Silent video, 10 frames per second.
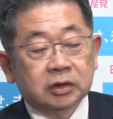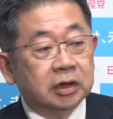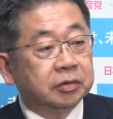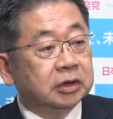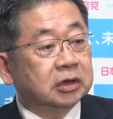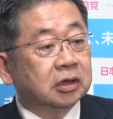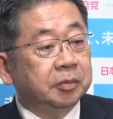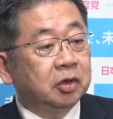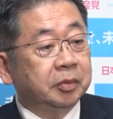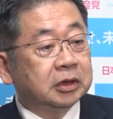政府自身
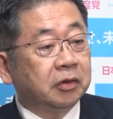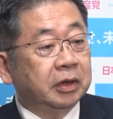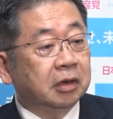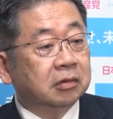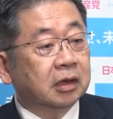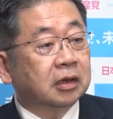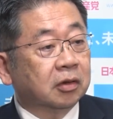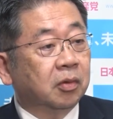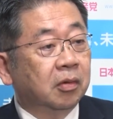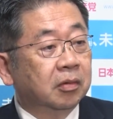が認めざるを得なくなっ
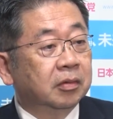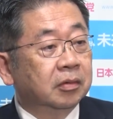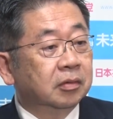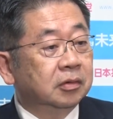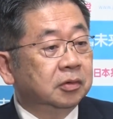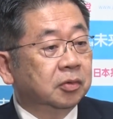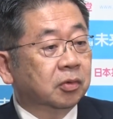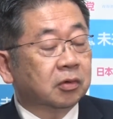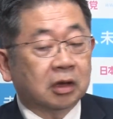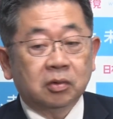たという
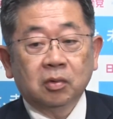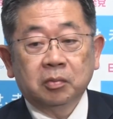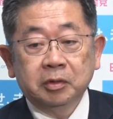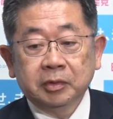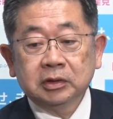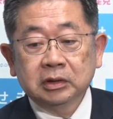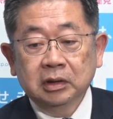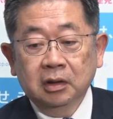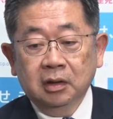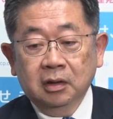ことだと思います。
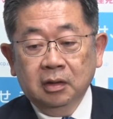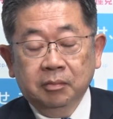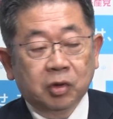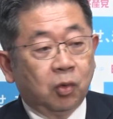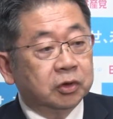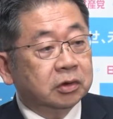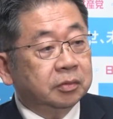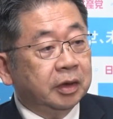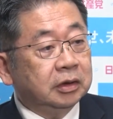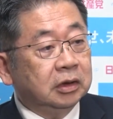まあ、
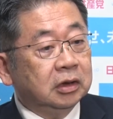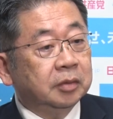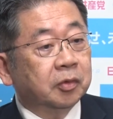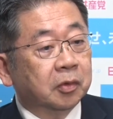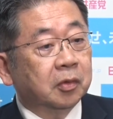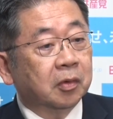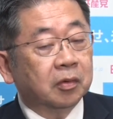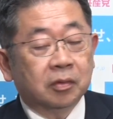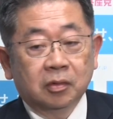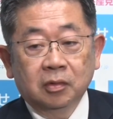50万人規模
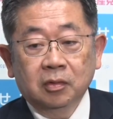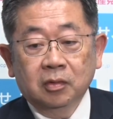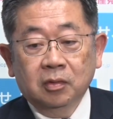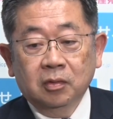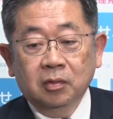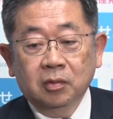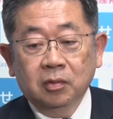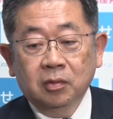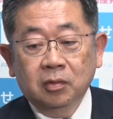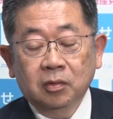
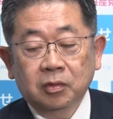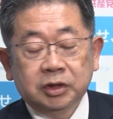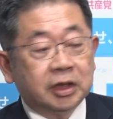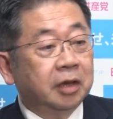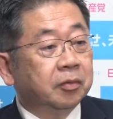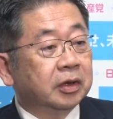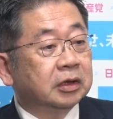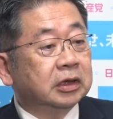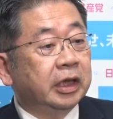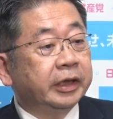の試験を
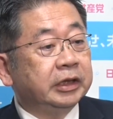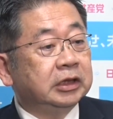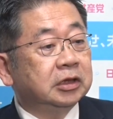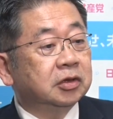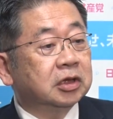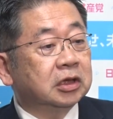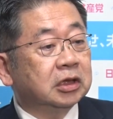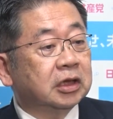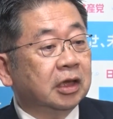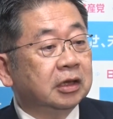ですね期日式
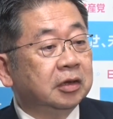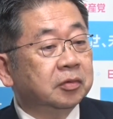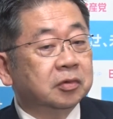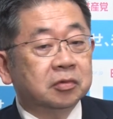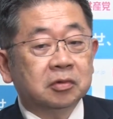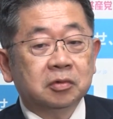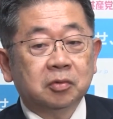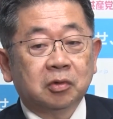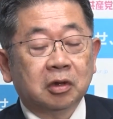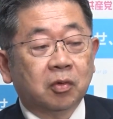で採点をするとい
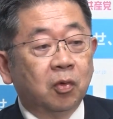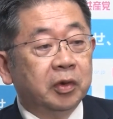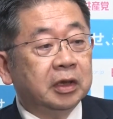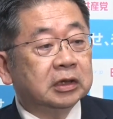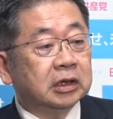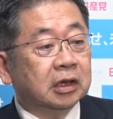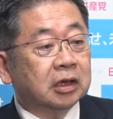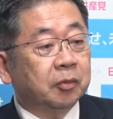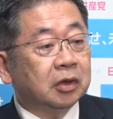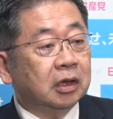うことで公平性が
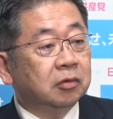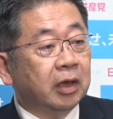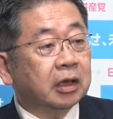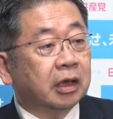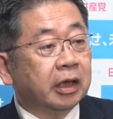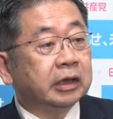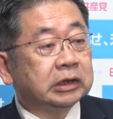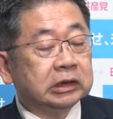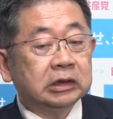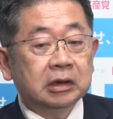保たれるわけがない
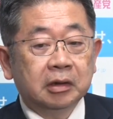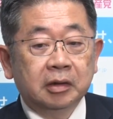し、